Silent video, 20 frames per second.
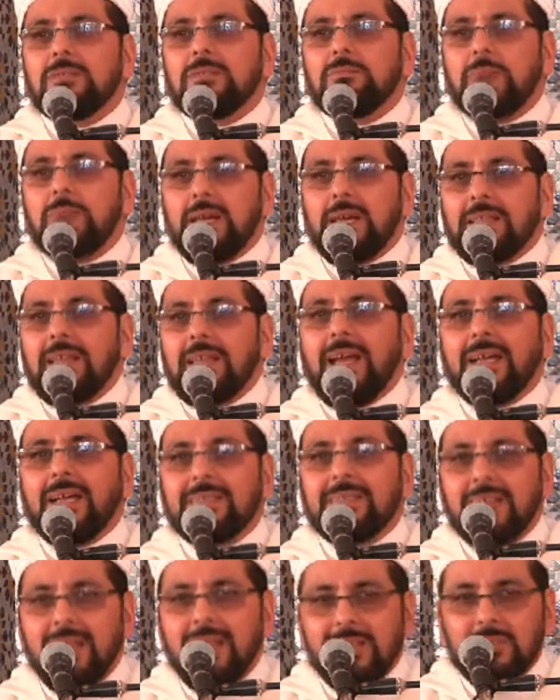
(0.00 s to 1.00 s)
بعض
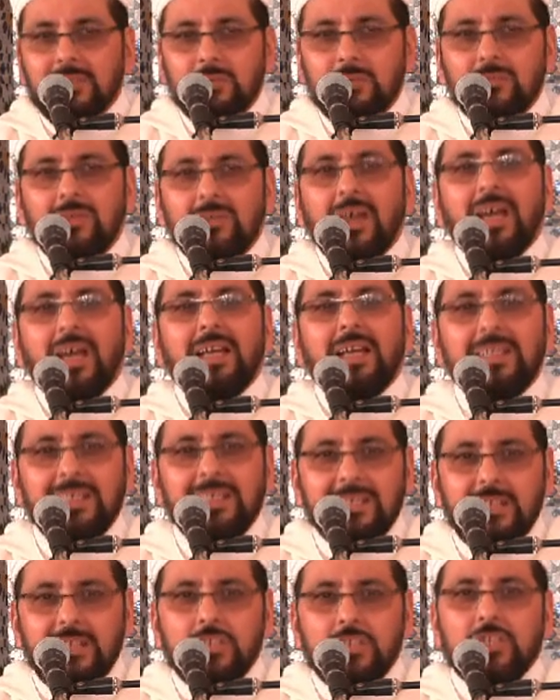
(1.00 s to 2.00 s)
العادات
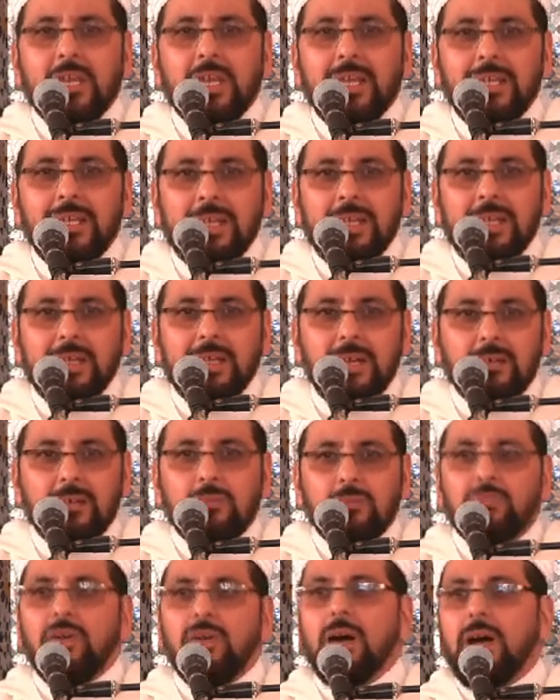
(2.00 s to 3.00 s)
والتقاليد الجاهلية
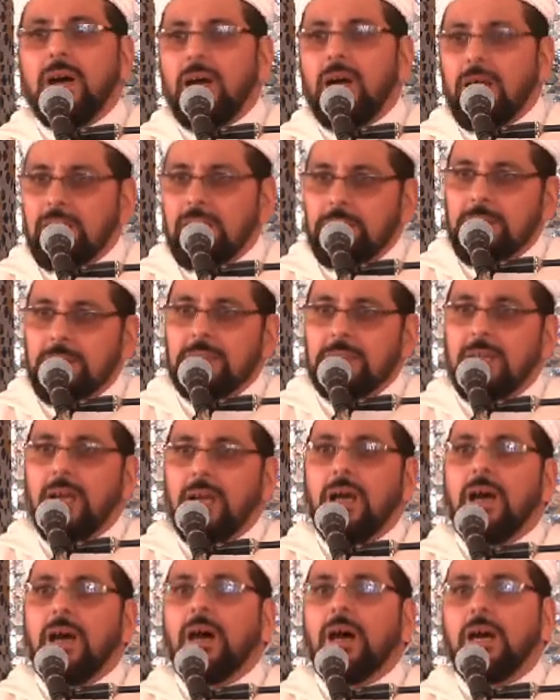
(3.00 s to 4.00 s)
فها
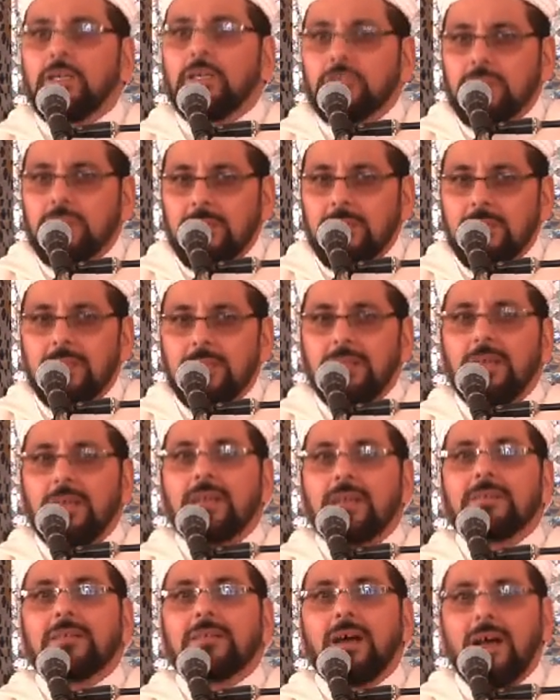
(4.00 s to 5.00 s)
البدع ها
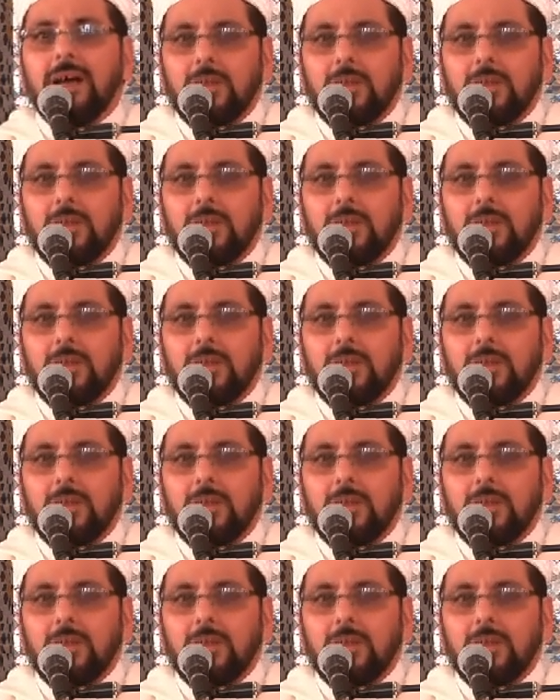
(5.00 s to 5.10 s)
الشركيات ها